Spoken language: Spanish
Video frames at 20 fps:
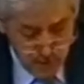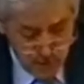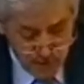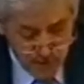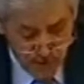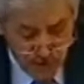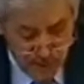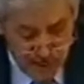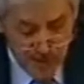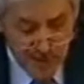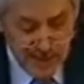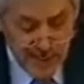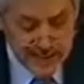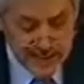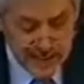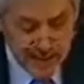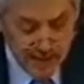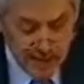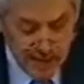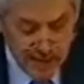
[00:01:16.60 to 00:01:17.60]
Honorable
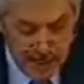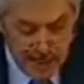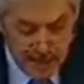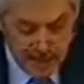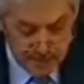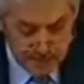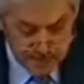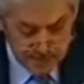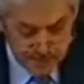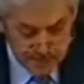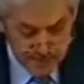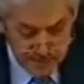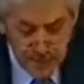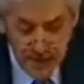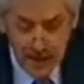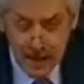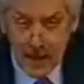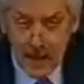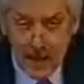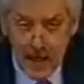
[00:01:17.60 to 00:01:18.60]
Asamblea,
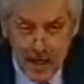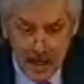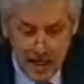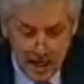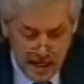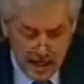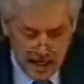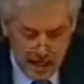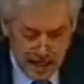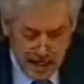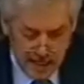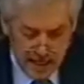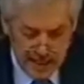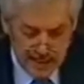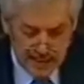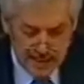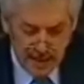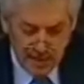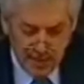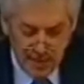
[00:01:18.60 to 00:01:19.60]

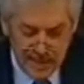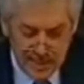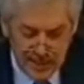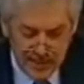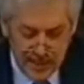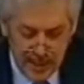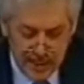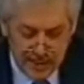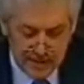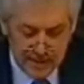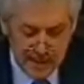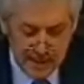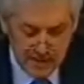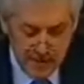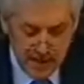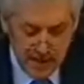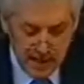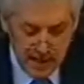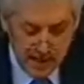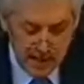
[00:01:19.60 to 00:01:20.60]
a esta mesa
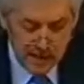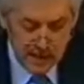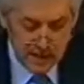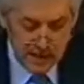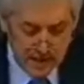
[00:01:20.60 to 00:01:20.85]
directiva